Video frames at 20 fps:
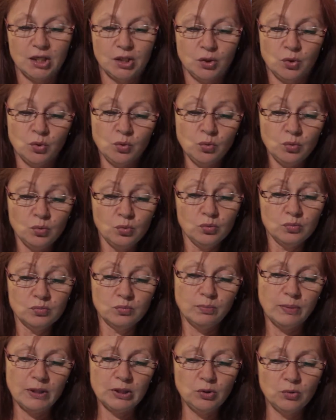Ну,
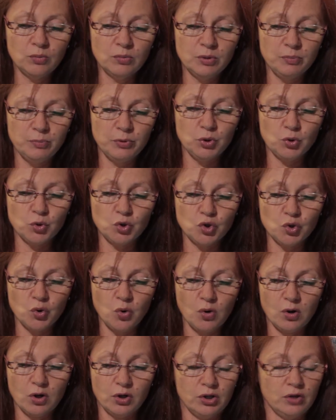подумал
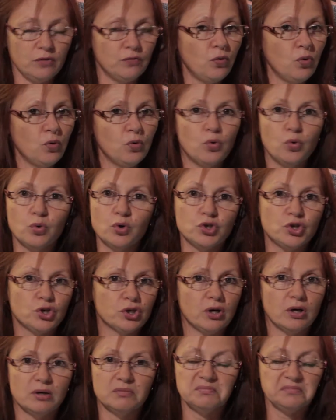петушок, его
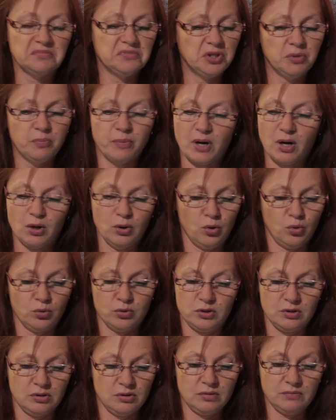курочка не
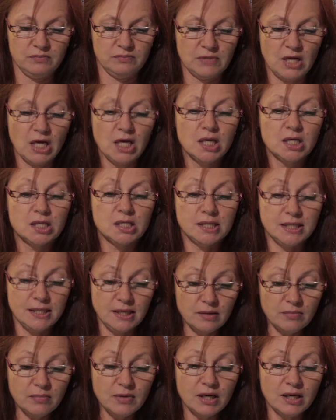проглотит.
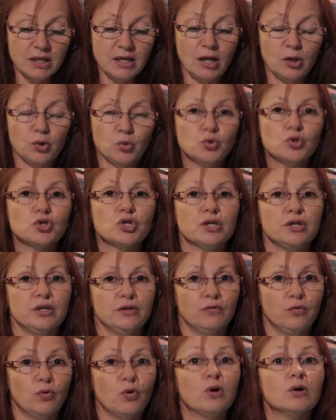Съем-ка я лучше
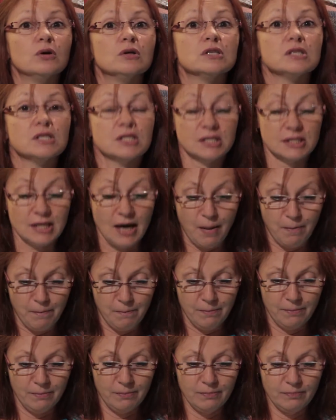его сам.
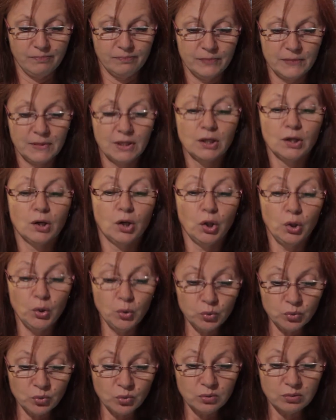
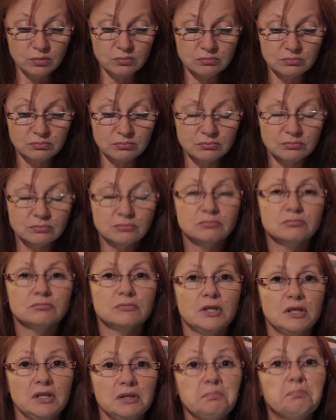Клюнул
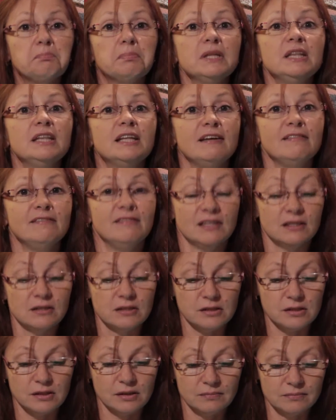и
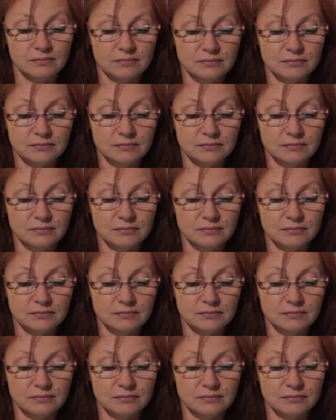подавился.